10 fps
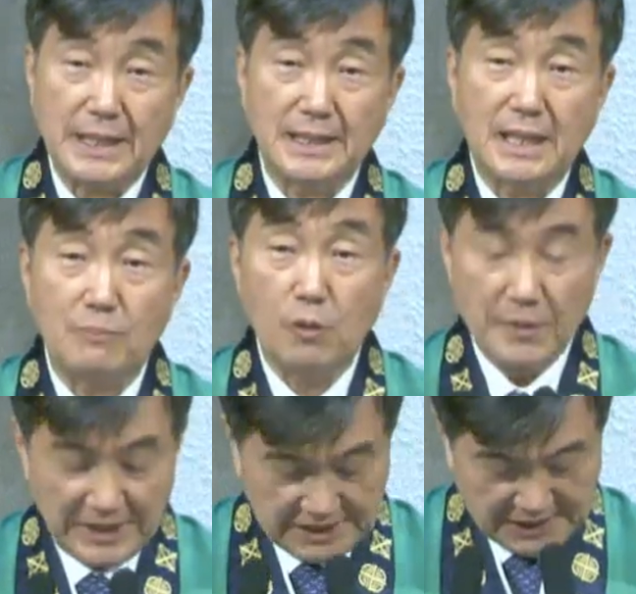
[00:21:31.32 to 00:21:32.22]
아니라
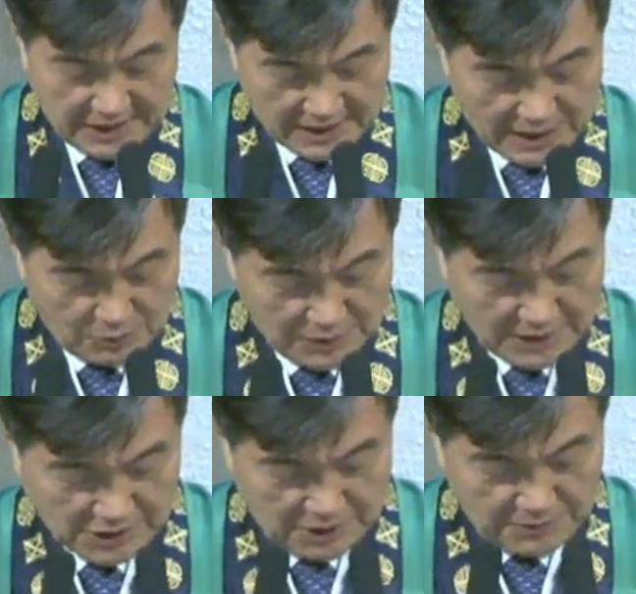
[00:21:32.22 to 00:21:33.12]
몸의 지체
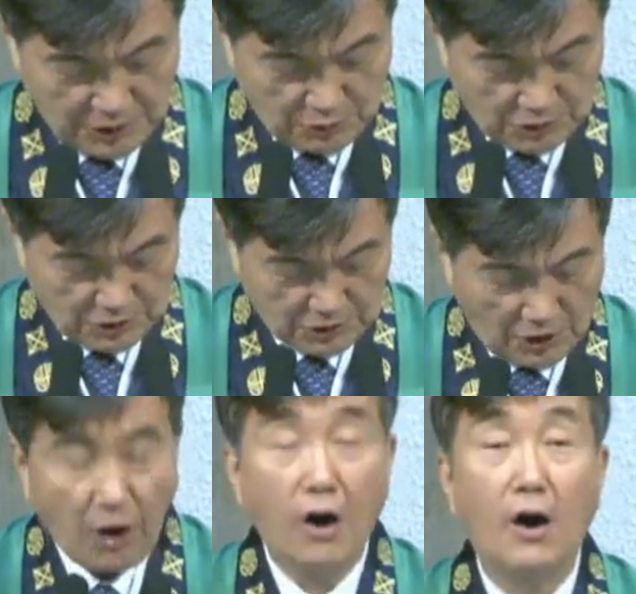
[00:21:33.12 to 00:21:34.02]
가운데서 비교적
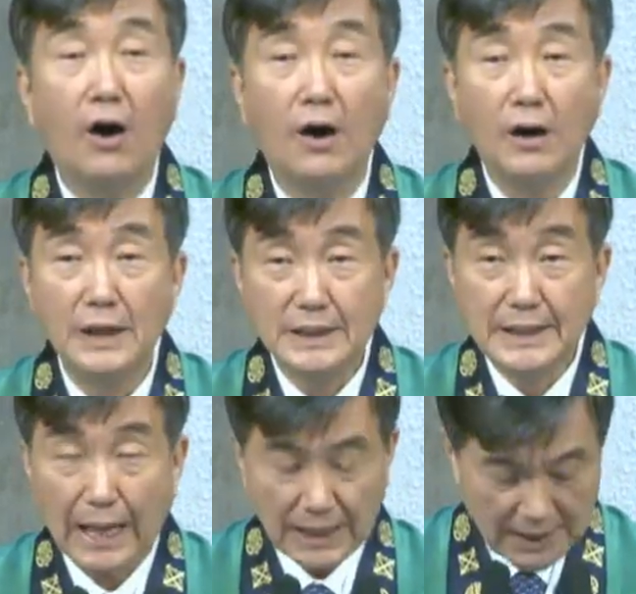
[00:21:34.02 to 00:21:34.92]
더
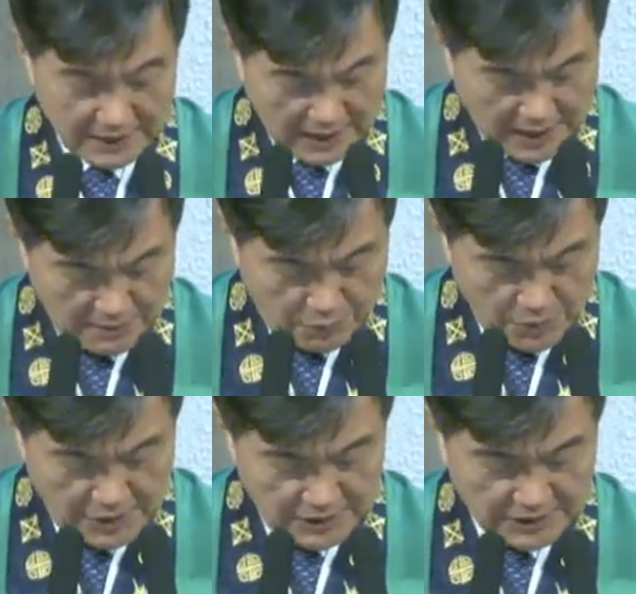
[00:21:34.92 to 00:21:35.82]
약하게
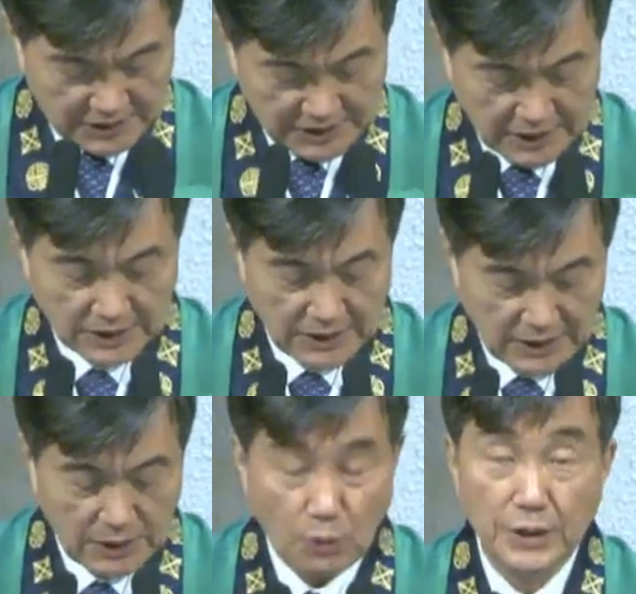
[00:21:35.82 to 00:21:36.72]
보이는
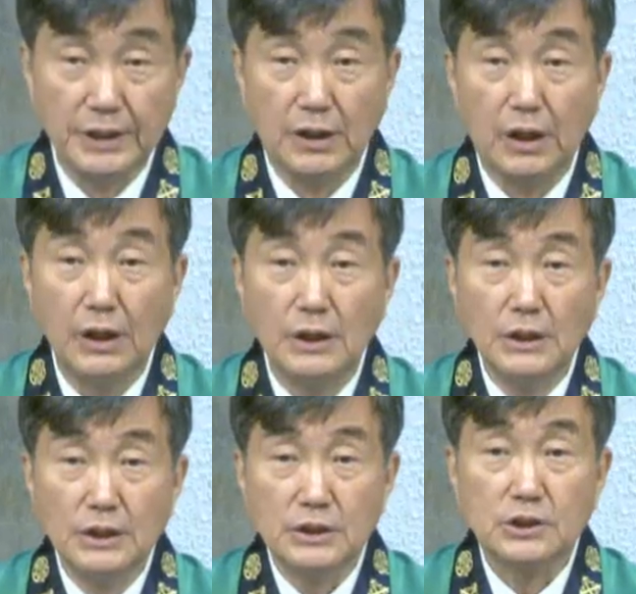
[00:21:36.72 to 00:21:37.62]
지체들이 오히려
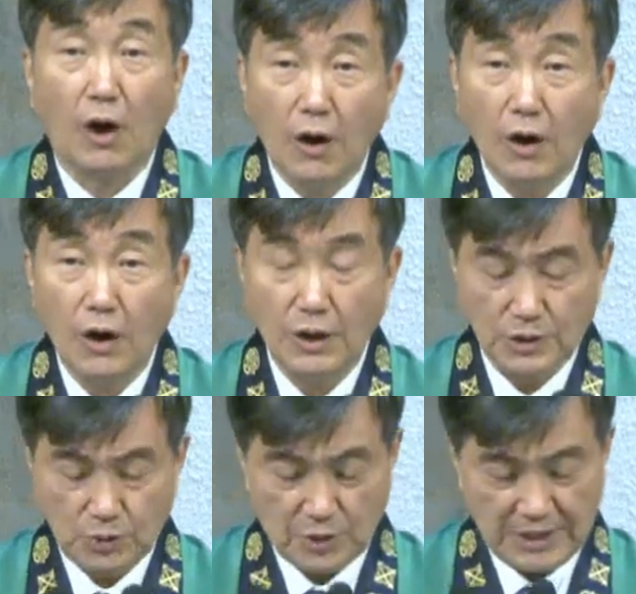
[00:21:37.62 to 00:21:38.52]

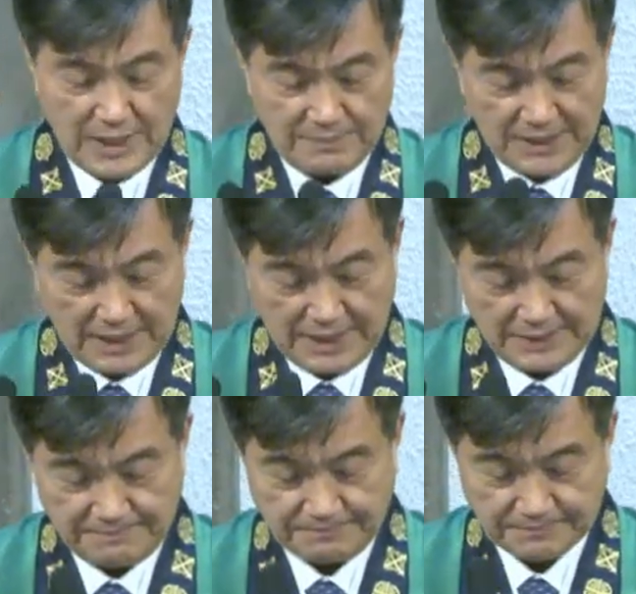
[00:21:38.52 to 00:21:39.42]
더 요긴합니다.
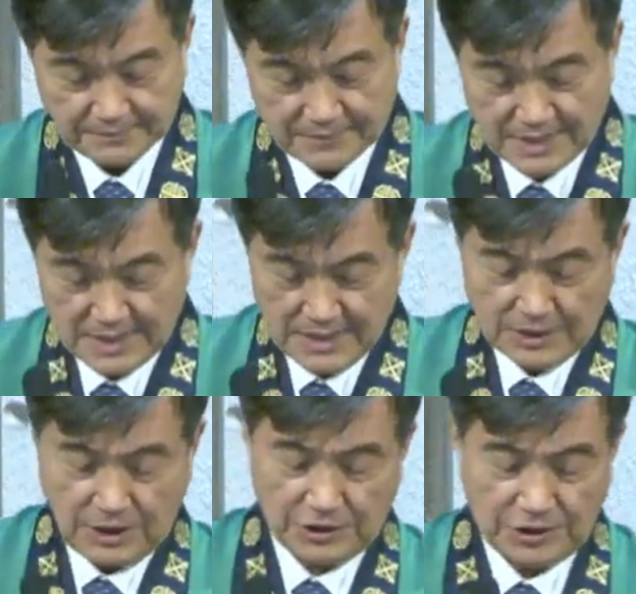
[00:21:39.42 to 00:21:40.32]

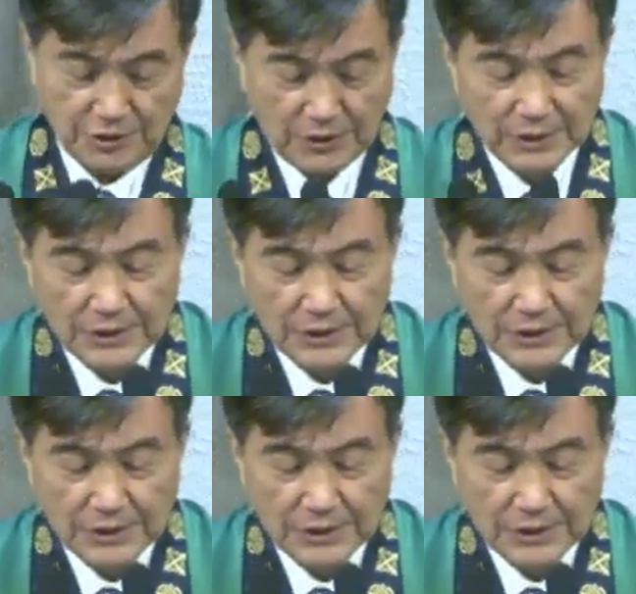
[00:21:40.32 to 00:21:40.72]
그렇죠.